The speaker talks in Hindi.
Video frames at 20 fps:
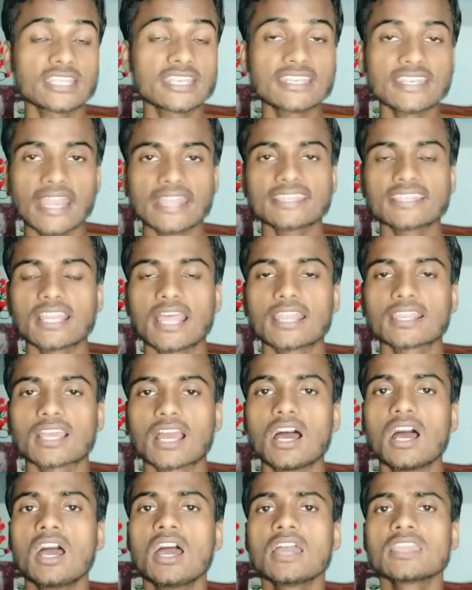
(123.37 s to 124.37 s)
399 uh,
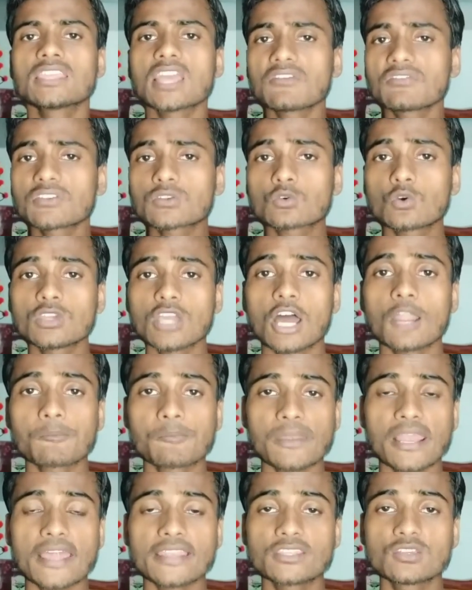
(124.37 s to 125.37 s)
का या फिर कोई और
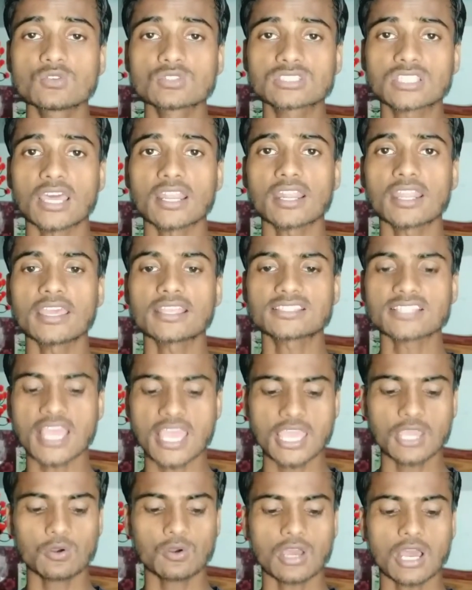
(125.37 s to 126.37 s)
प्लान यूज कर रहे हैं
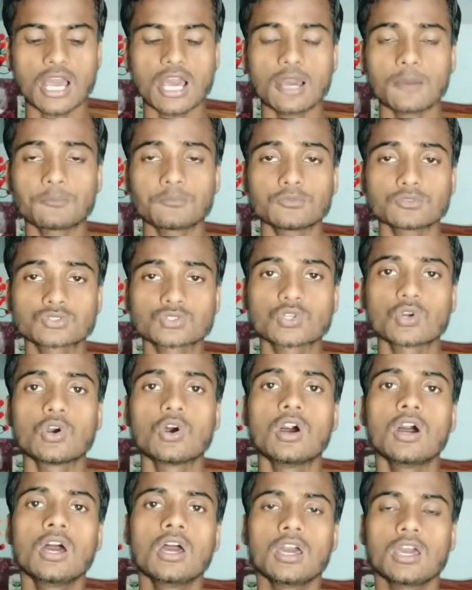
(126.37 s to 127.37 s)
चाहे आप उसको
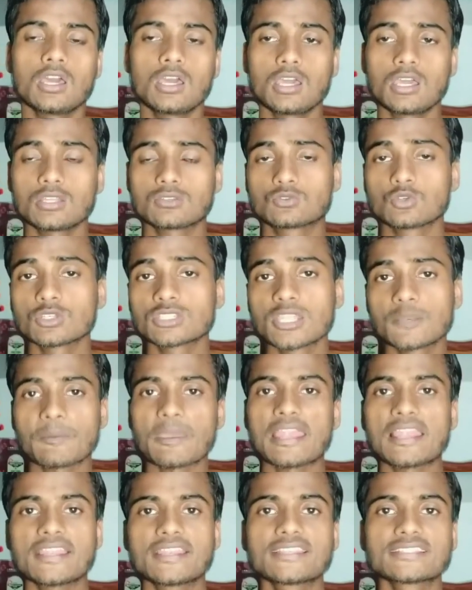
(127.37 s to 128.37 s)
uh, दो दिन
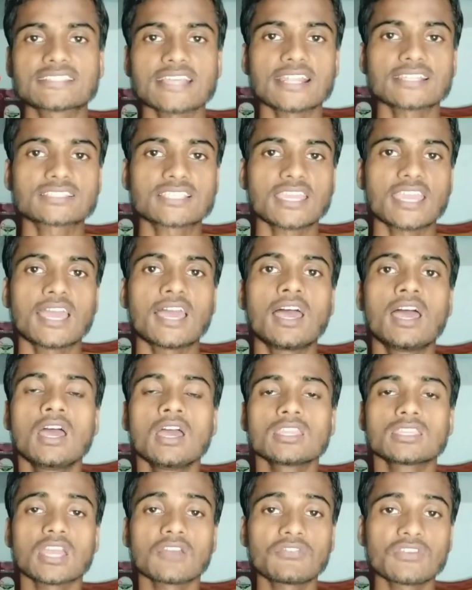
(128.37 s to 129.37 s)
पहले रिचार्ज किया है
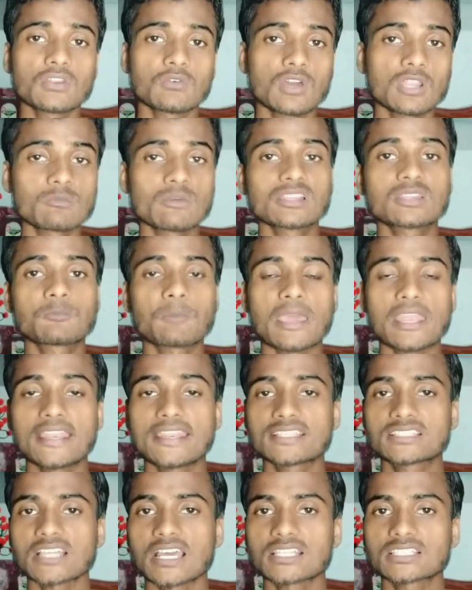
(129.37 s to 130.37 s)
या फिर वन मंथ पहले
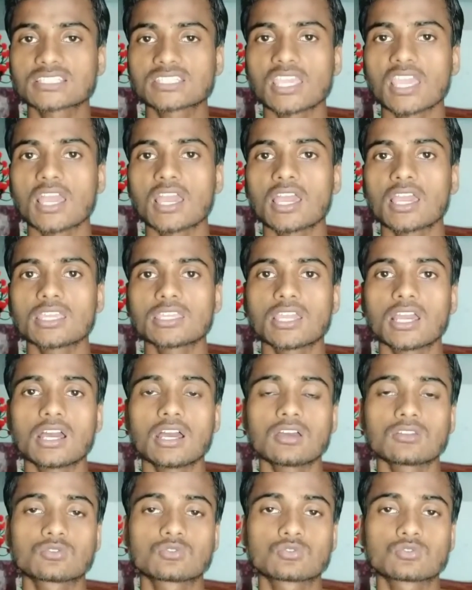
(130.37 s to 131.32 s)
रिचार्ज किया है या